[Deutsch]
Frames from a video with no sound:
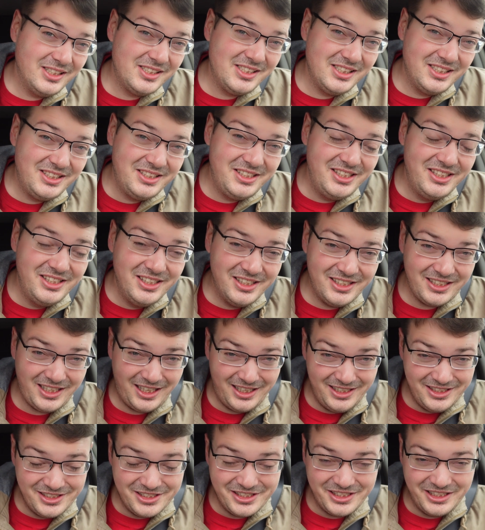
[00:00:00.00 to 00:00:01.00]
dass ich die nicht
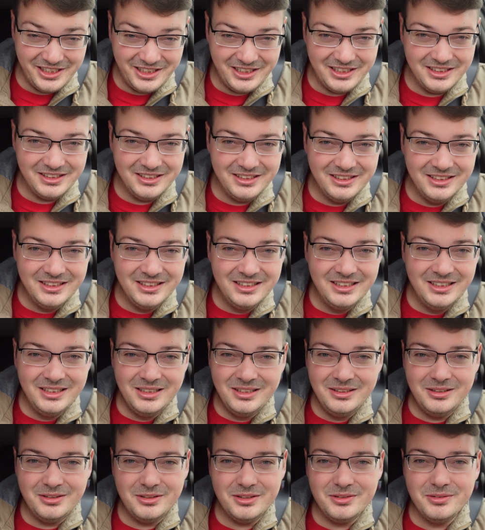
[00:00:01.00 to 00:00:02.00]
anstecke.
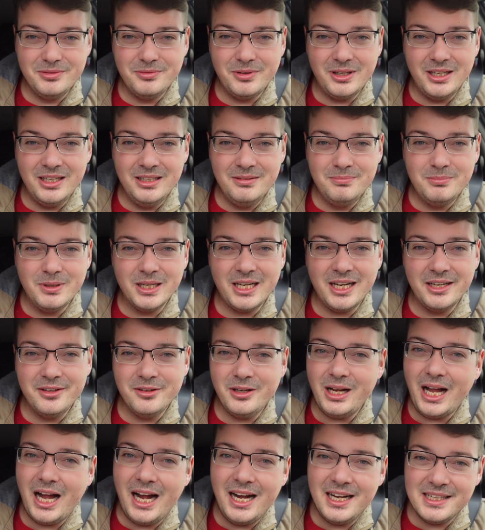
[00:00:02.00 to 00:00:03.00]
Weil man kann
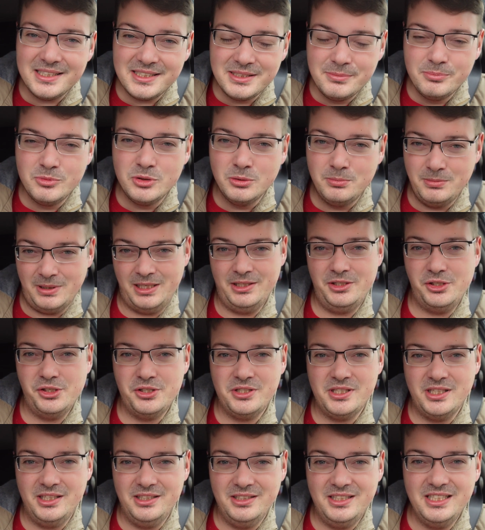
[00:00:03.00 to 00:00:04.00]
auch asymptomatisch
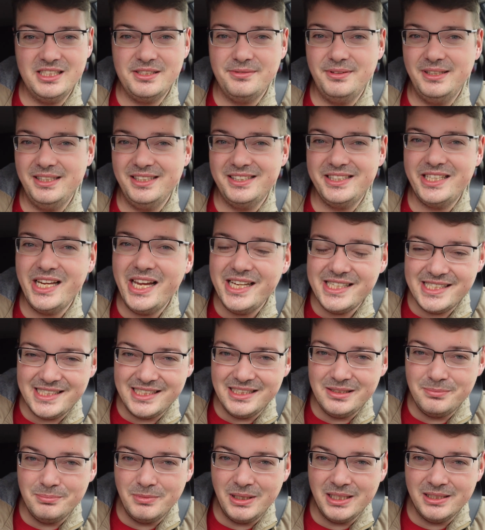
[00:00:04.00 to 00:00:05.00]
sein. Deswegen
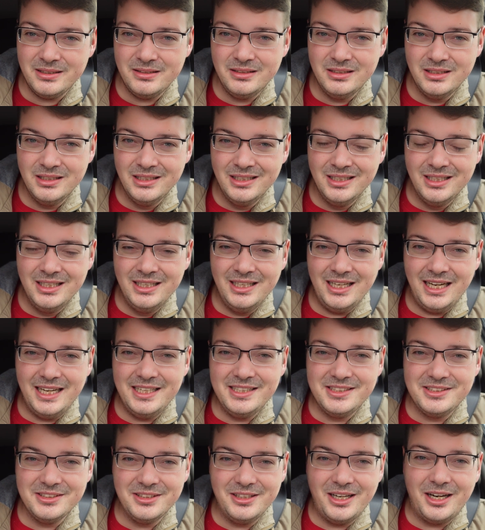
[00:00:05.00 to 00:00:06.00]
testet man.
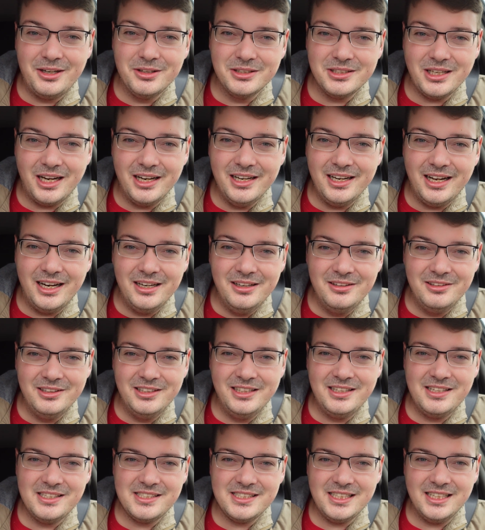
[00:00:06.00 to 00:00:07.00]
Also auch an alle
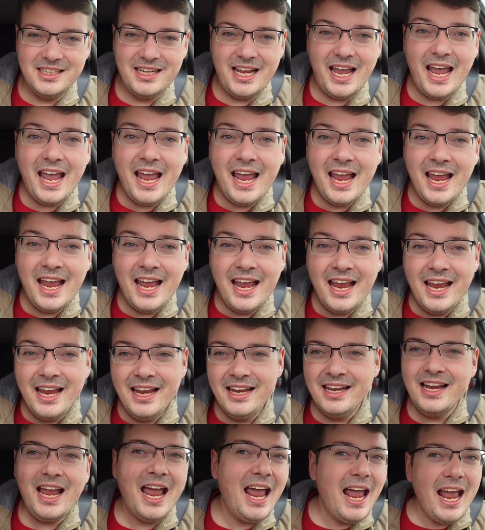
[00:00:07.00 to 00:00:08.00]
Leute, die sagen,
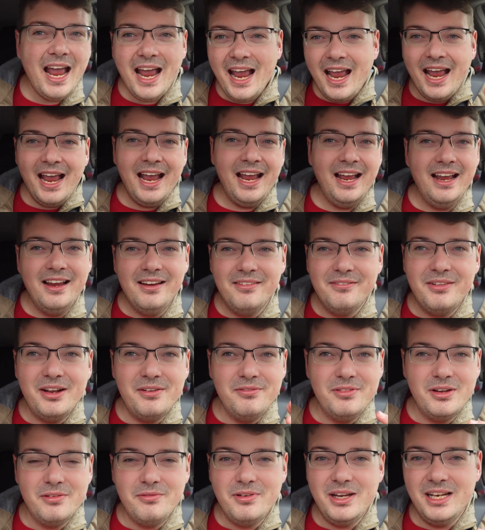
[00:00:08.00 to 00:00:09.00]
hey, hey,
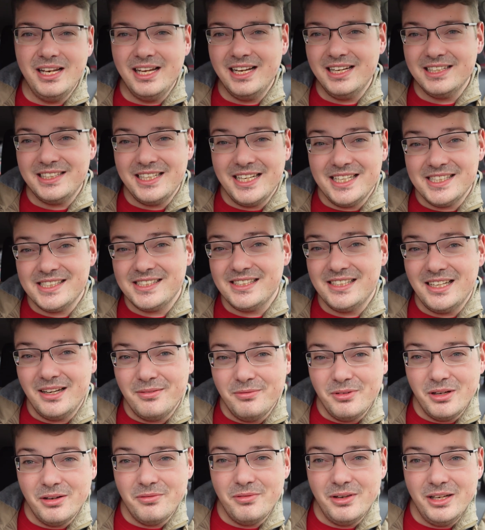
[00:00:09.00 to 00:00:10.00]
wenn wir weniger testen,
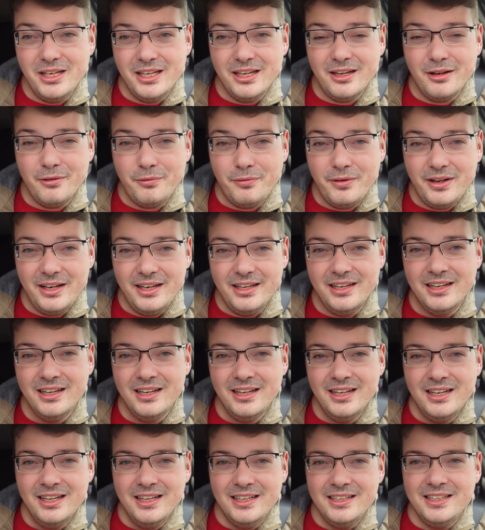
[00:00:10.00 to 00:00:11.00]
haben wir weniger Fälle.
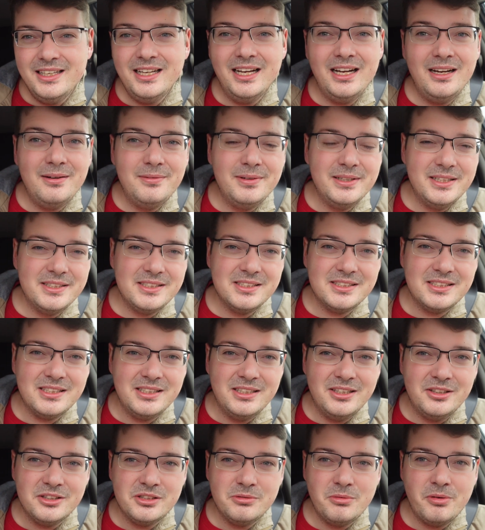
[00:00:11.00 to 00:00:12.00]
Ja, aber das ist
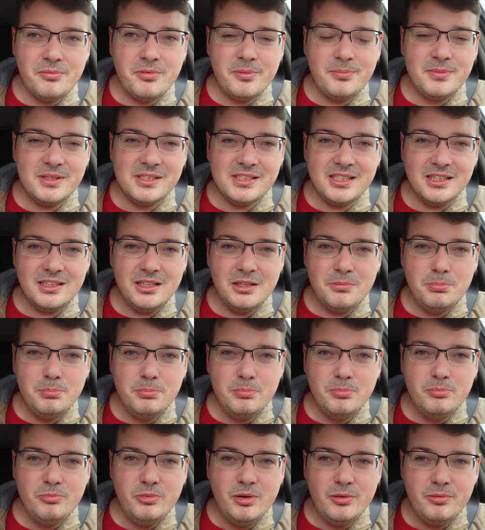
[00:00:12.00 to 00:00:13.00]
genauso wie wenn man sagt, ich,
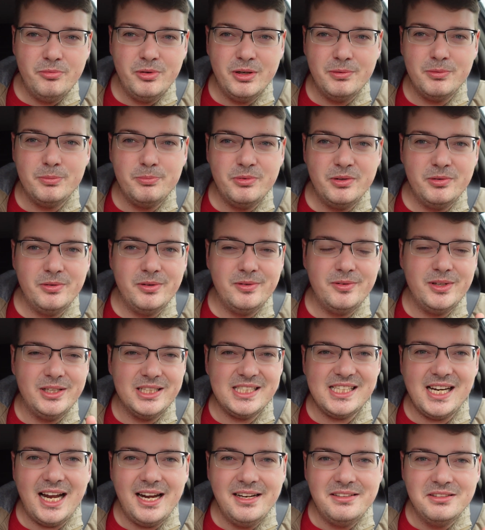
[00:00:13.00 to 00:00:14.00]
wir, wir, wir, wir
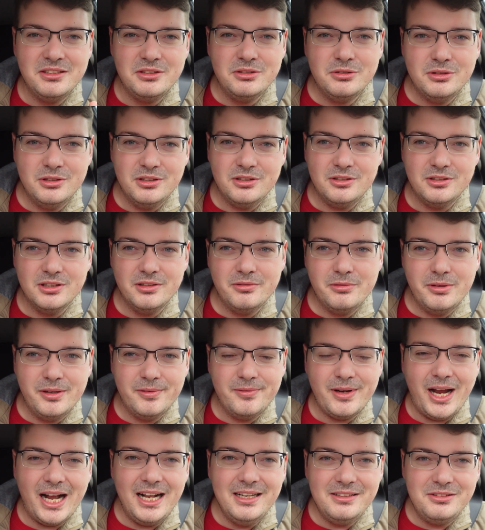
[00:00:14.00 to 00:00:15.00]
zeichnen nur noch oder
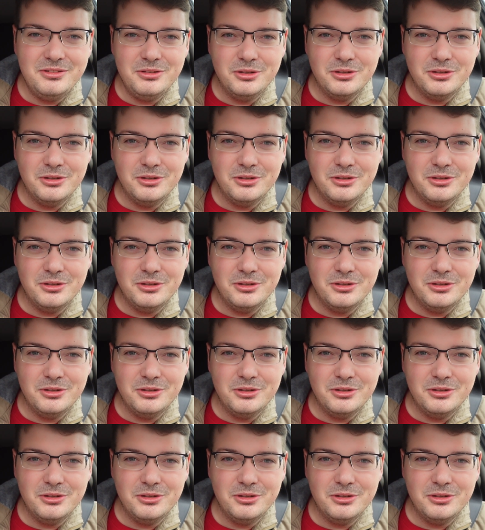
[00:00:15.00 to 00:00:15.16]
wir, wir halten